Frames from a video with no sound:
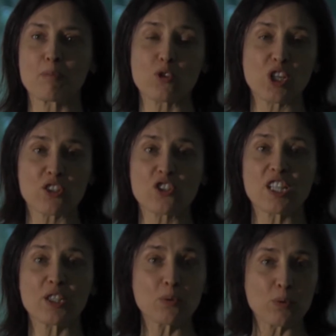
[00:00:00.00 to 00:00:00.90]
projetos
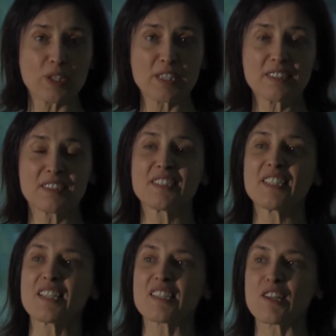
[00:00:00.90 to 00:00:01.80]
de leitura,
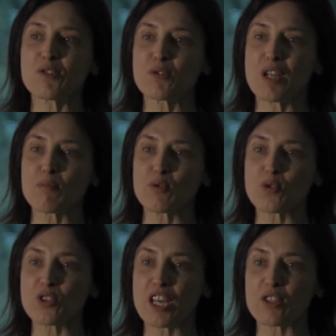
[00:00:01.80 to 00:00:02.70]
selecionamos
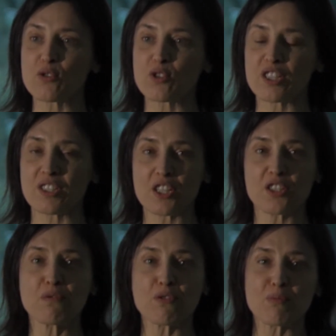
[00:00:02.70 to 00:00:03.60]
os textos,
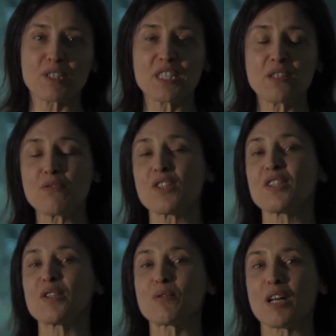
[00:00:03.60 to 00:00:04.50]
textos informativos
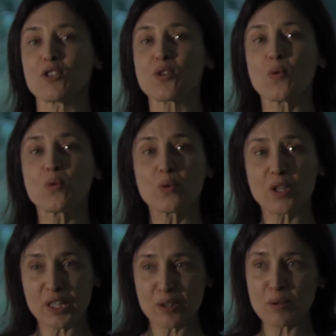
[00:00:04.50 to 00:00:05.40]
articulados com o
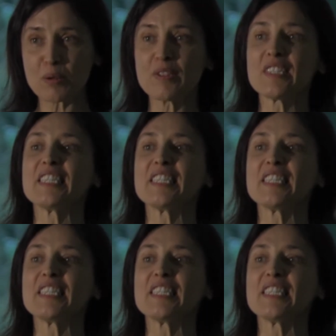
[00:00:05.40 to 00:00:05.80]
currículo